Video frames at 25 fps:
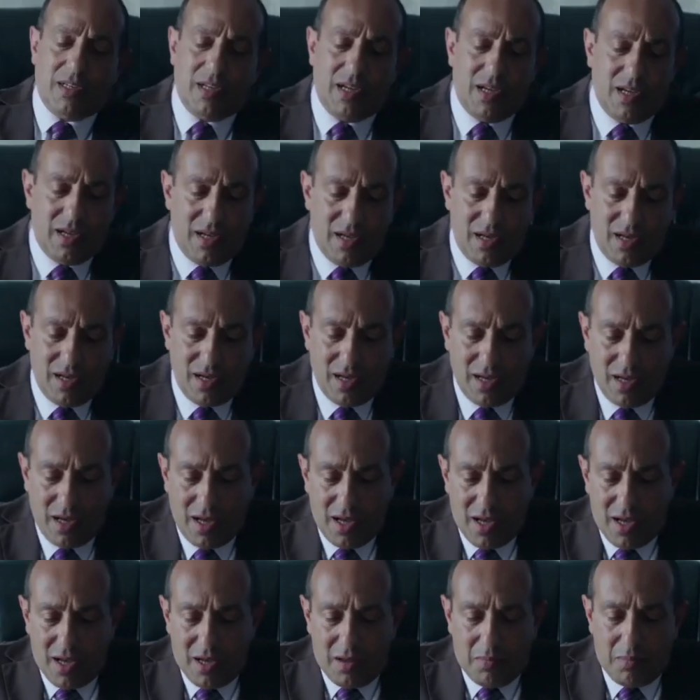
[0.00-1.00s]
انها
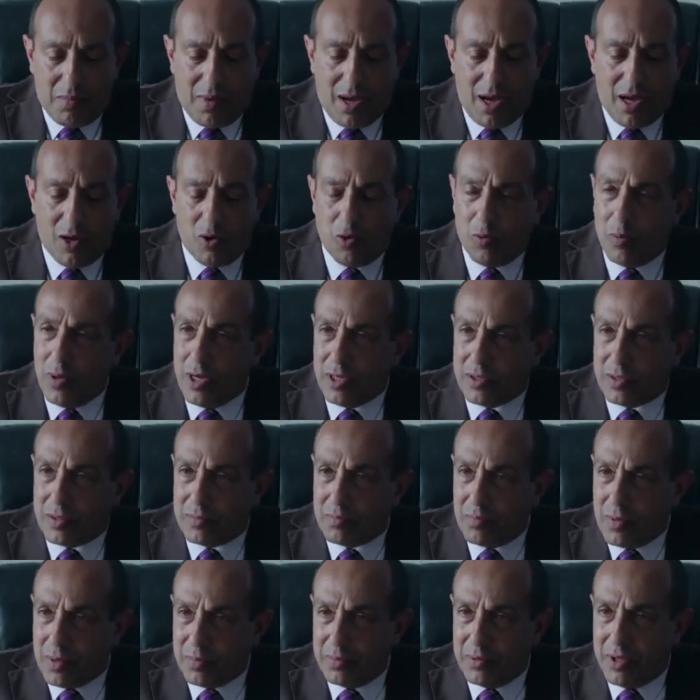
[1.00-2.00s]
معلومات
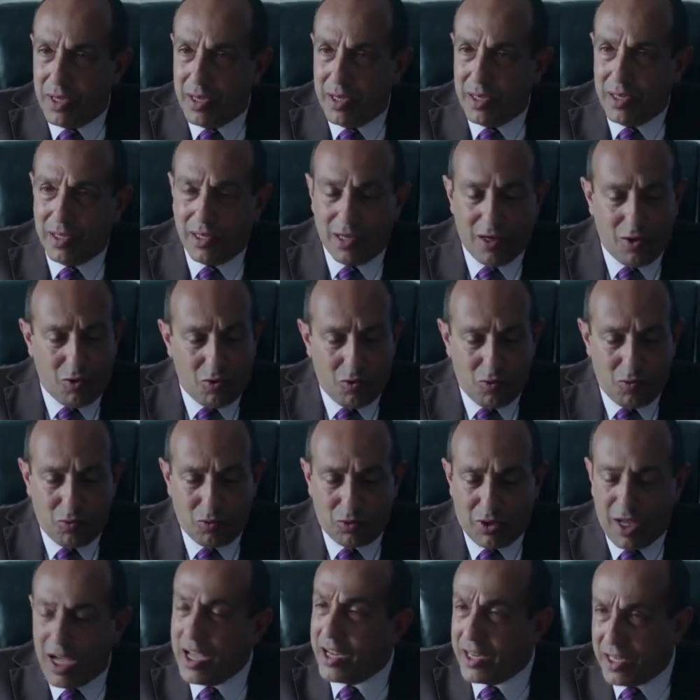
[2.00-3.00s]
مبدئيه
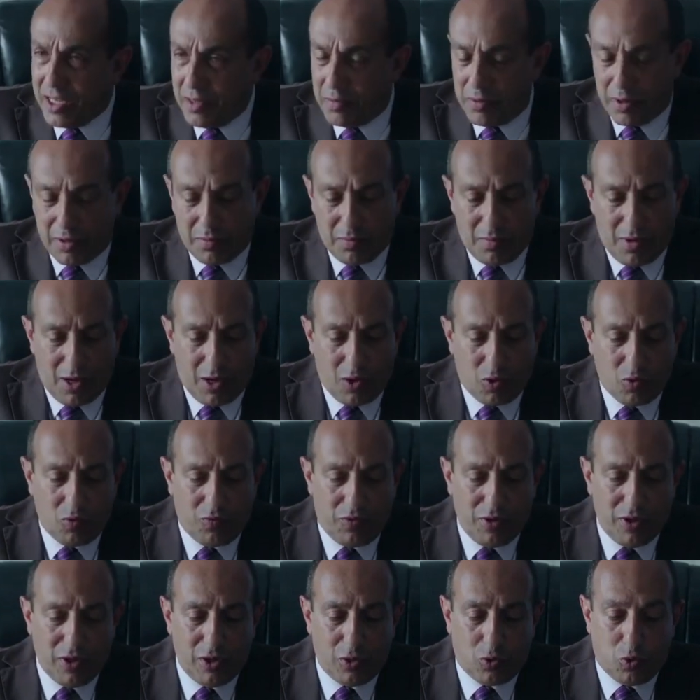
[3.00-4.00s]
وتقريبا
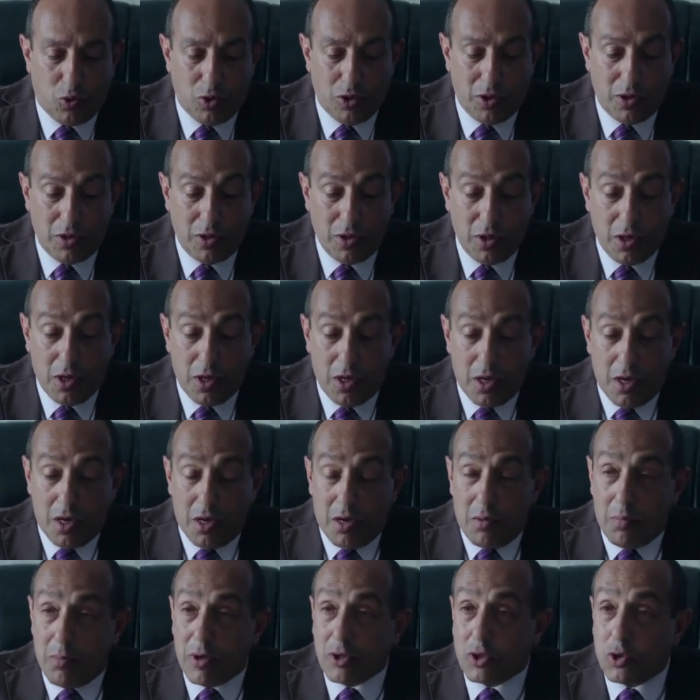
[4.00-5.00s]
معروفه للكل
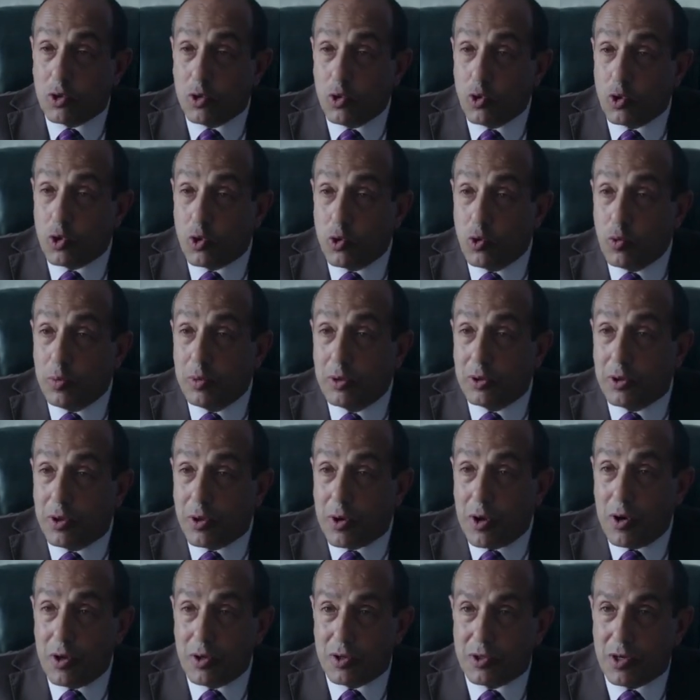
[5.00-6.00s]
بس اسلوب
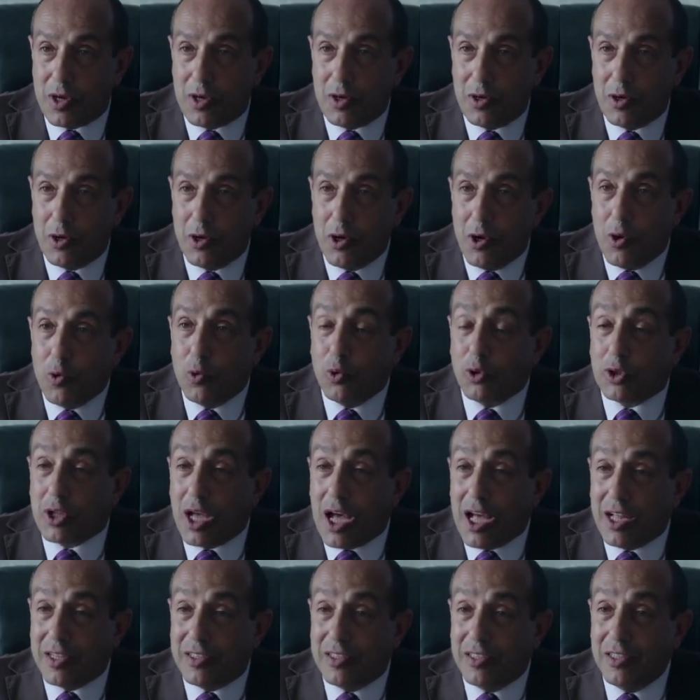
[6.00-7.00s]
الدراسه
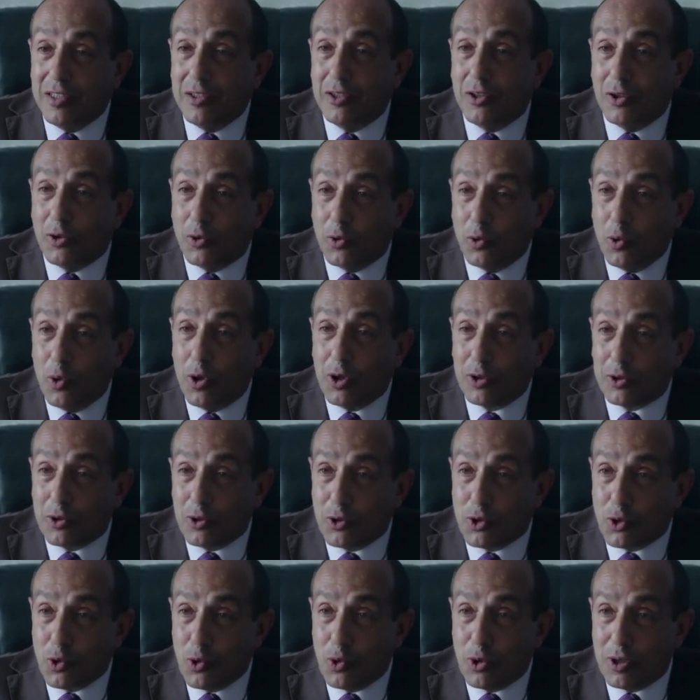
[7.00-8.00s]
وتحديد النقط
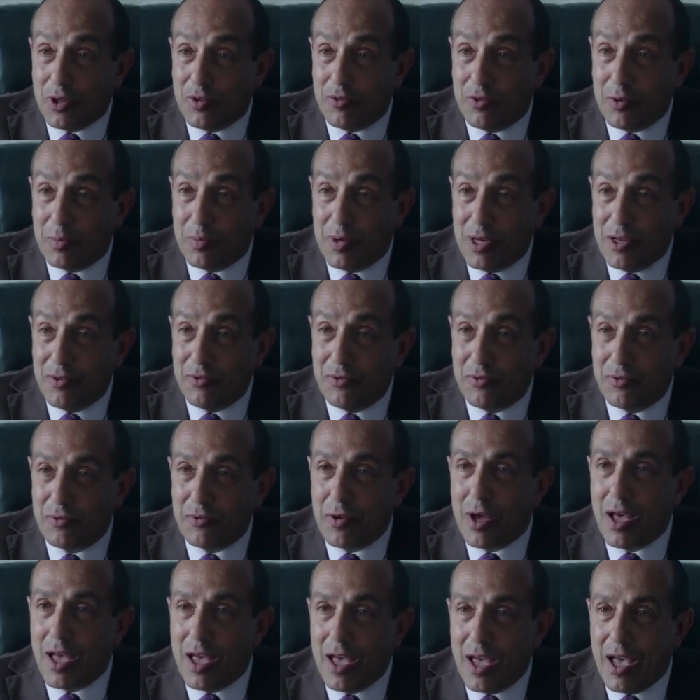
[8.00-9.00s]
السخنه في الملف
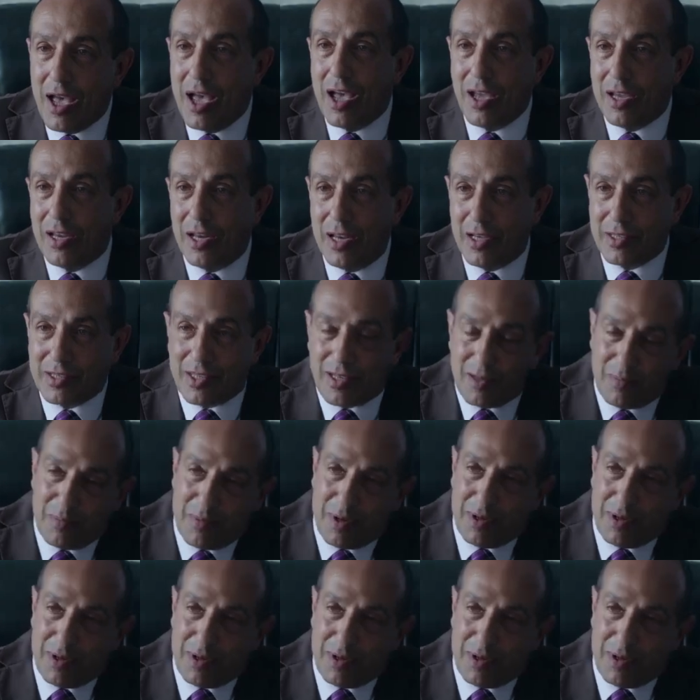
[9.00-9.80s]
هايل يا سلمى